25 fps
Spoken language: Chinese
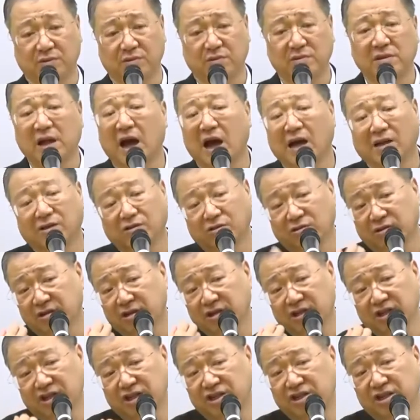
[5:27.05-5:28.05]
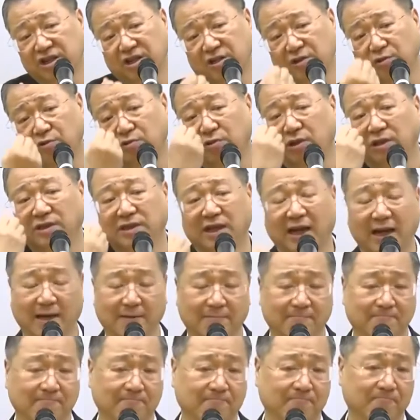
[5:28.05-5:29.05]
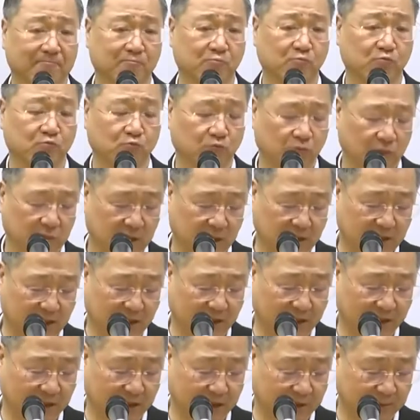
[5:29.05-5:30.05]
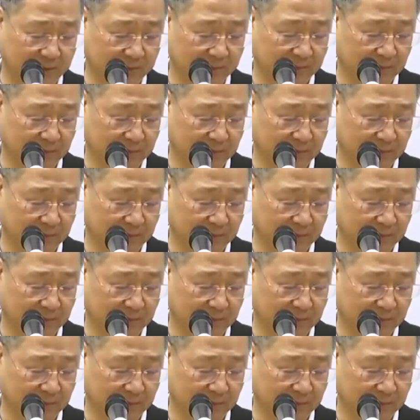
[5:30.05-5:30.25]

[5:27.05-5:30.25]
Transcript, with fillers: 那就是你心中的禅、禅定。